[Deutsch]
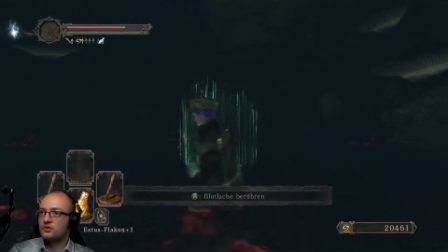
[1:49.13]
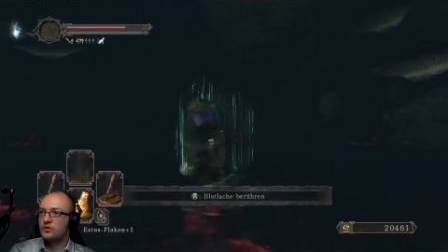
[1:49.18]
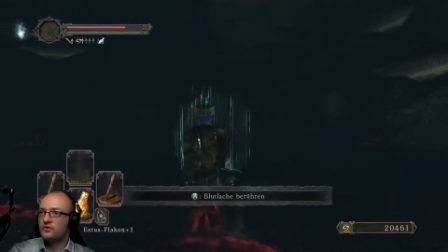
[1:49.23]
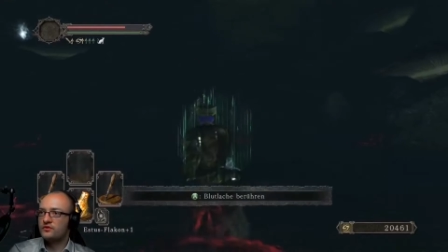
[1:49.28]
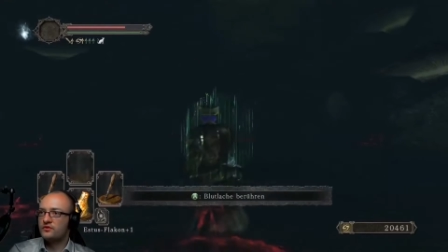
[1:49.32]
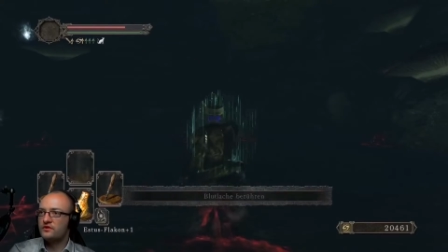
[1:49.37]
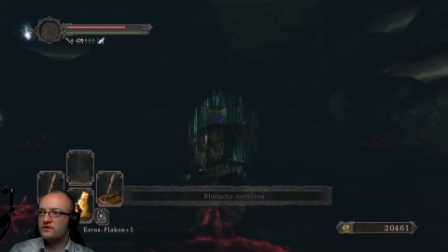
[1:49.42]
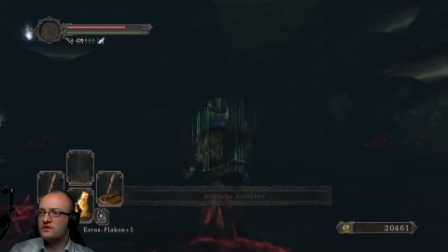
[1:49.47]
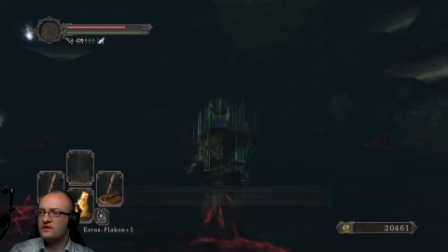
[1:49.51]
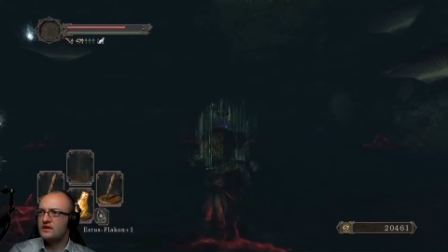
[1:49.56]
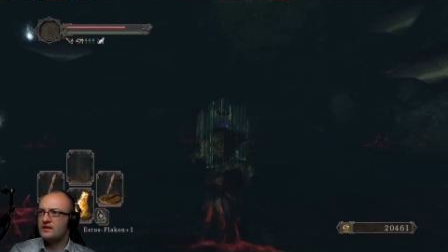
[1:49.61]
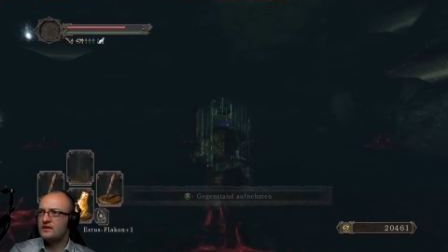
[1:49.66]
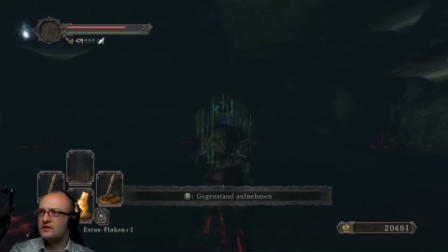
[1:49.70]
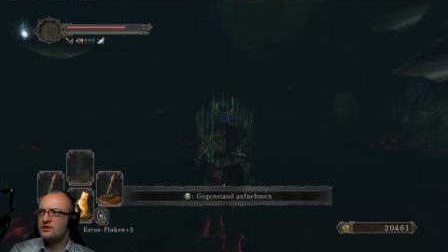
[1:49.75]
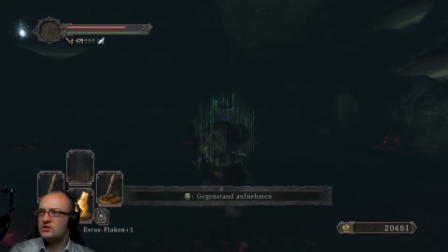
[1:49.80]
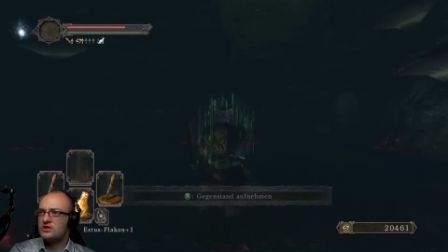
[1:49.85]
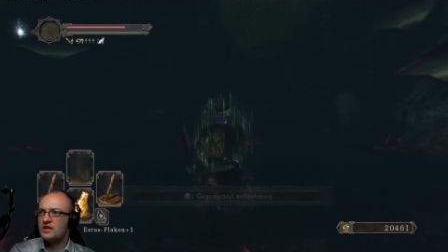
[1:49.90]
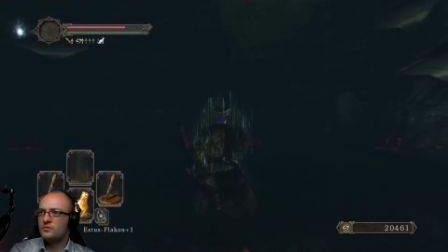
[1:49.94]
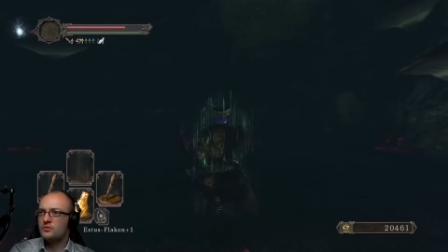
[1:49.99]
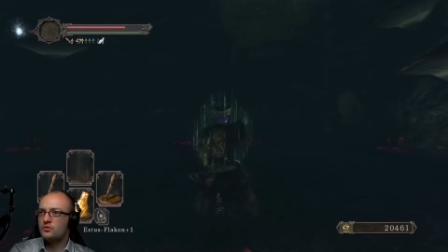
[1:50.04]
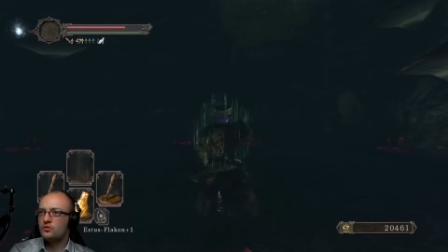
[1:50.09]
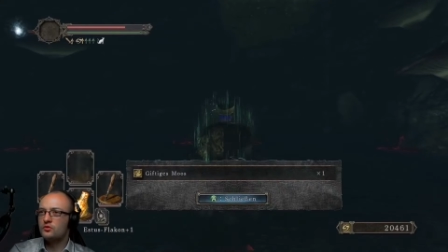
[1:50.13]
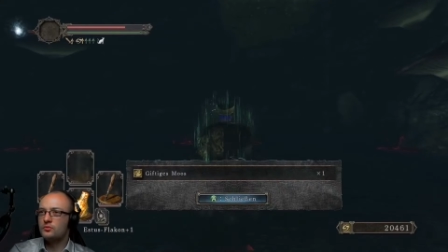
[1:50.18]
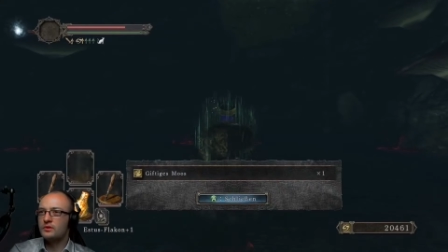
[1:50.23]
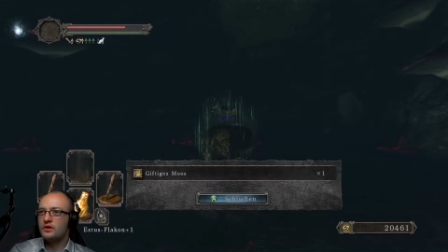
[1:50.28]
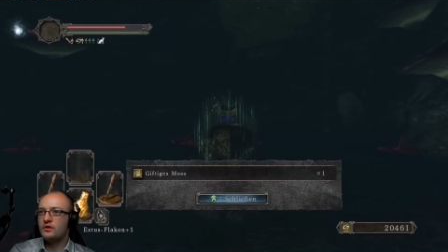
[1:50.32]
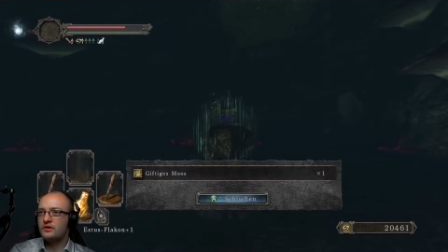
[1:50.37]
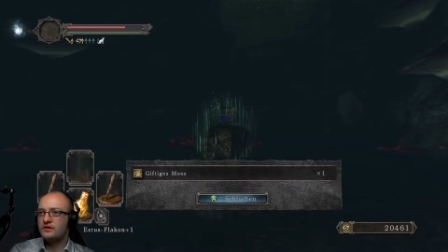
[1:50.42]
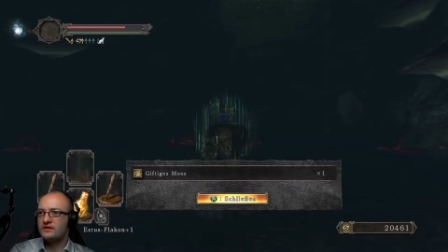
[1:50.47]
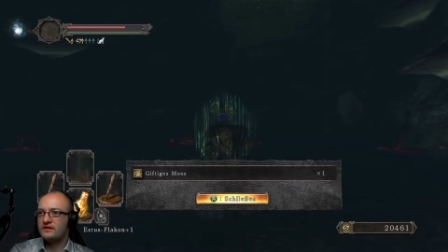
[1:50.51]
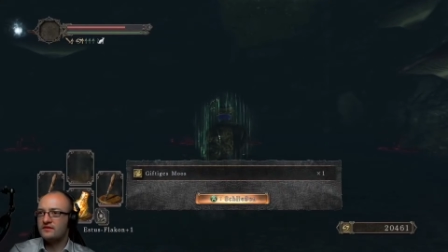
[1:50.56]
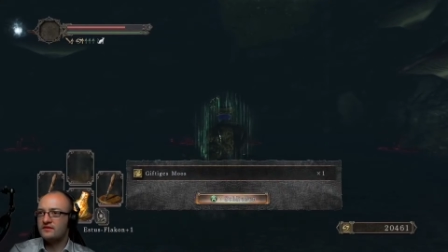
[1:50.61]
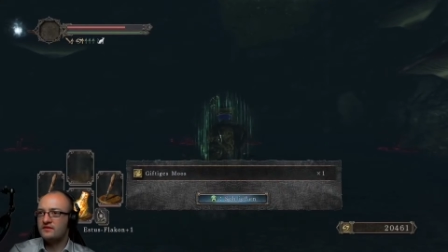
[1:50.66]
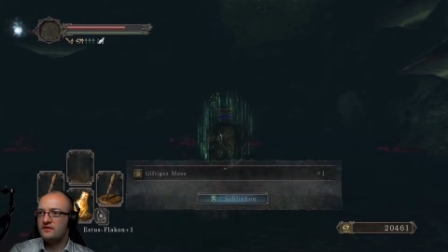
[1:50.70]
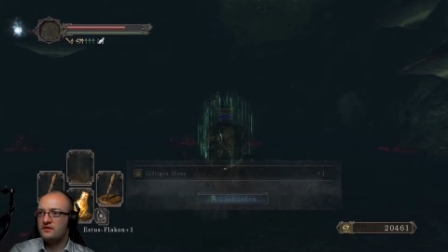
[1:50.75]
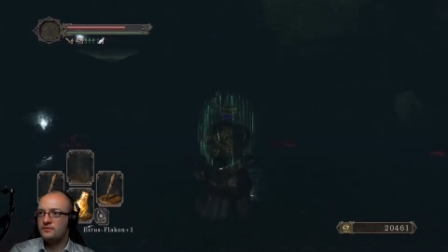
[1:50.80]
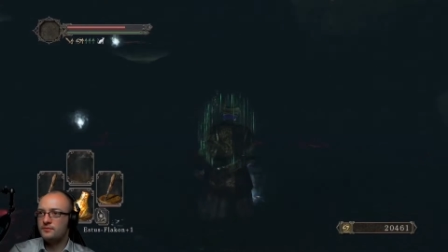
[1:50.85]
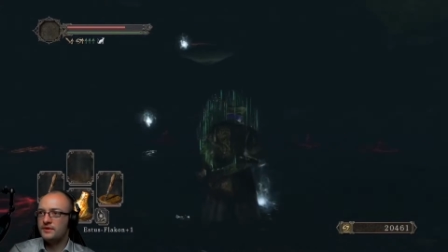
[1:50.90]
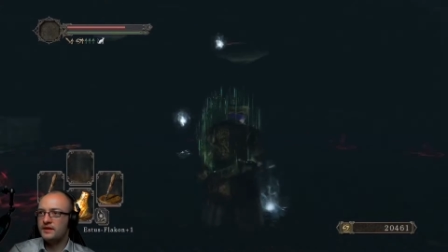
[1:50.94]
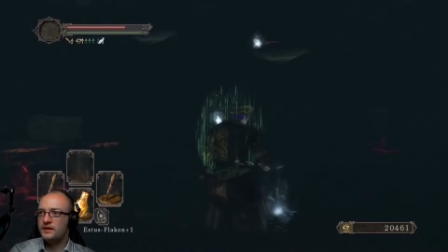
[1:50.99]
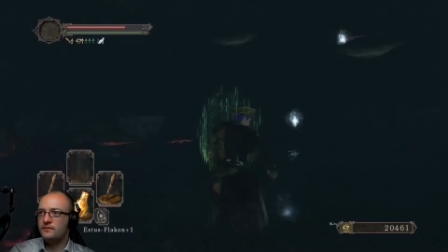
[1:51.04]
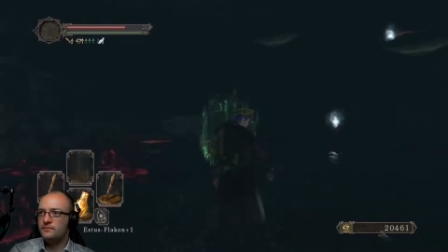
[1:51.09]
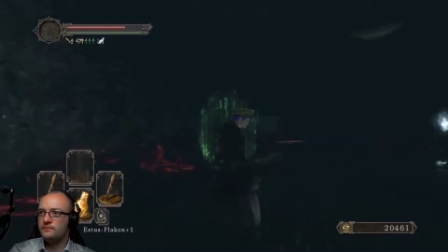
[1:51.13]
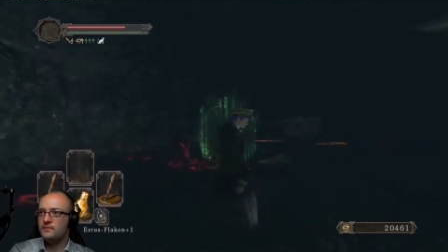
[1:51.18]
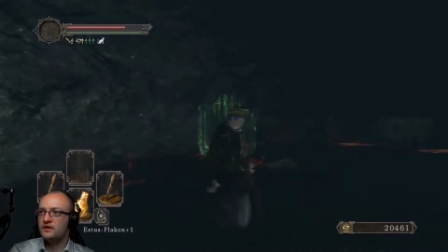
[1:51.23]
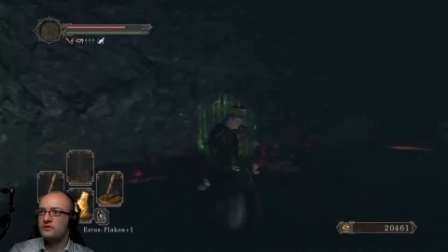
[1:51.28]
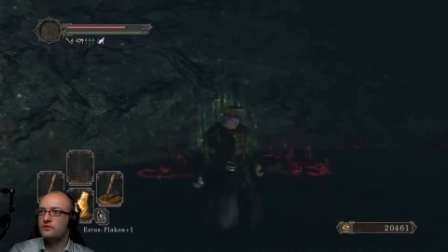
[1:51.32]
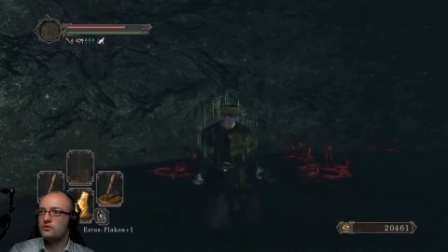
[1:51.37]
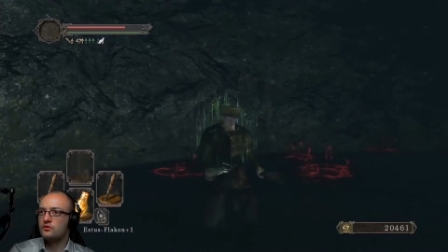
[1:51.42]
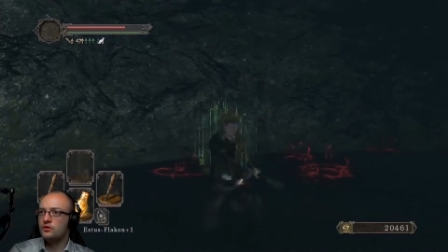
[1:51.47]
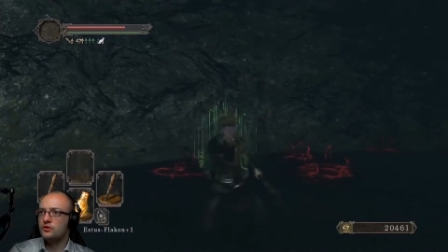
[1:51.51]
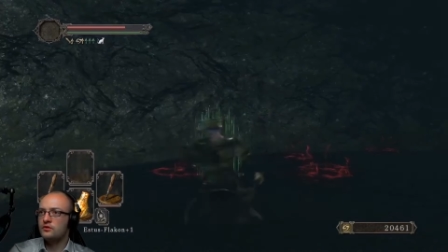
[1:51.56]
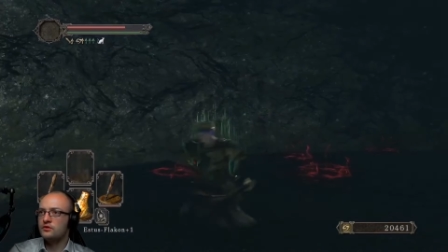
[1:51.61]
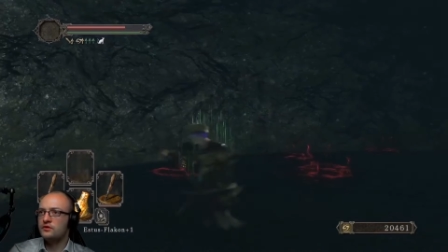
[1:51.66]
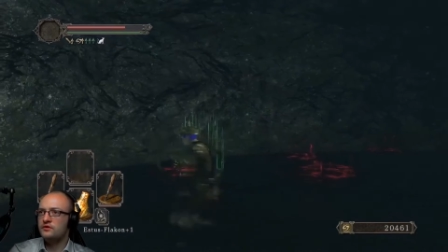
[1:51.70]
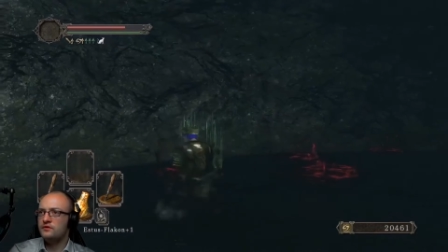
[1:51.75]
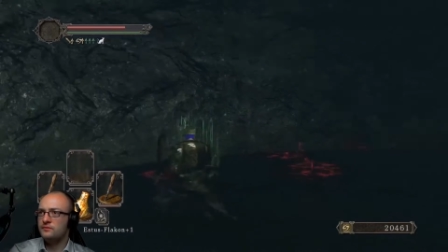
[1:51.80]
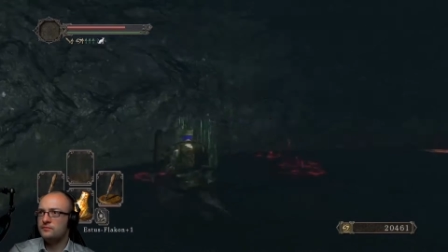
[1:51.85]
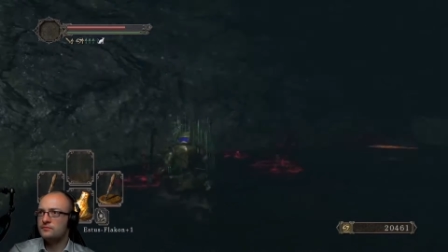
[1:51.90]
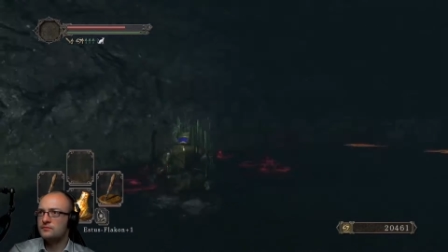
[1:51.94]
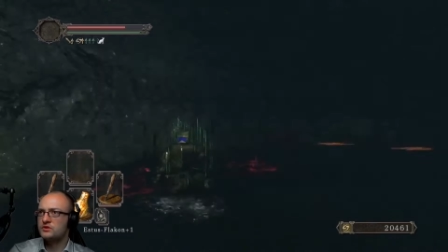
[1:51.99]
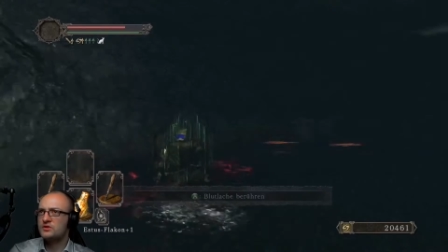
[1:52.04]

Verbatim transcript: Große Titanitscherbe, gut, brauche ich jetzt nicht mehr. Also noch nicht.